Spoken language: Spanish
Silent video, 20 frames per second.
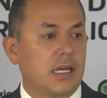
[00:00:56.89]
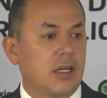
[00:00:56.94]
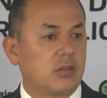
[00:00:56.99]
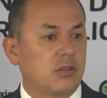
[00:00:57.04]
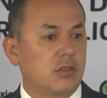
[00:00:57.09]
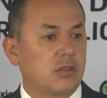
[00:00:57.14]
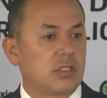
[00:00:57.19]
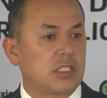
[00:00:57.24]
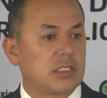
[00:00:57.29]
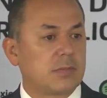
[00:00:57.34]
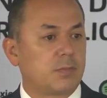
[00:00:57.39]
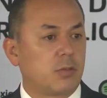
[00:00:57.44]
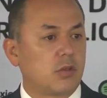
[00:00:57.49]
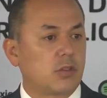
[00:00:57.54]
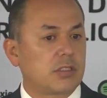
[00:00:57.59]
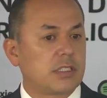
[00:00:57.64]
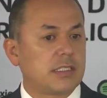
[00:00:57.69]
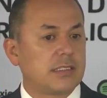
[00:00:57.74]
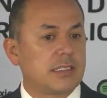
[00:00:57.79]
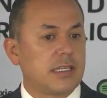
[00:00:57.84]

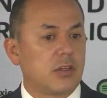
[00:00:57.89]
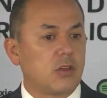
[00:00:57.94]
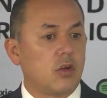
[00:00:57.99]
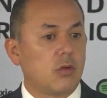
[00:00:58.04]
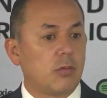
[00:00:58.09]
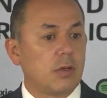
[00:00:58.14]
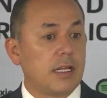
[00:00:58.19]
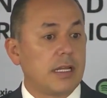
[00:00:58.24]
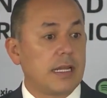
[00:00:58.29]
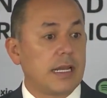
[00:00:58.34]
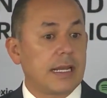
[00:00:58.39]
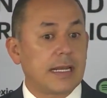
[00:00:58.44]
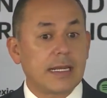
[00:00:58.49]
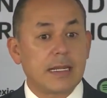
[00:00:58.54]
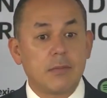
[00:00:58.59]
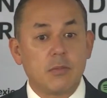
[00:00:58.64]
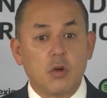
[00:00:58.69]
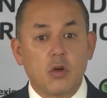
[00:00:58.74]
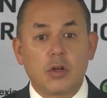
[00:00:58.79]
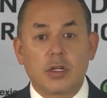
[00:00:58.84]
autotransporte de doble
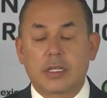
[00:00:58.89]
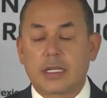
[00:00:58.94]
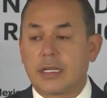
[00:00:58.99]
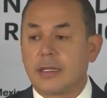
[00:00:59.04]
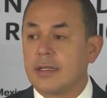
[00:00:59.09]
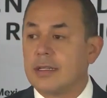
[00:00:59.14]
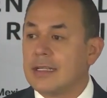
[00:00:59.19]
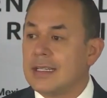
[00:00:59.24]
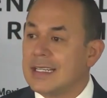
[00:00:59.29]
remolque.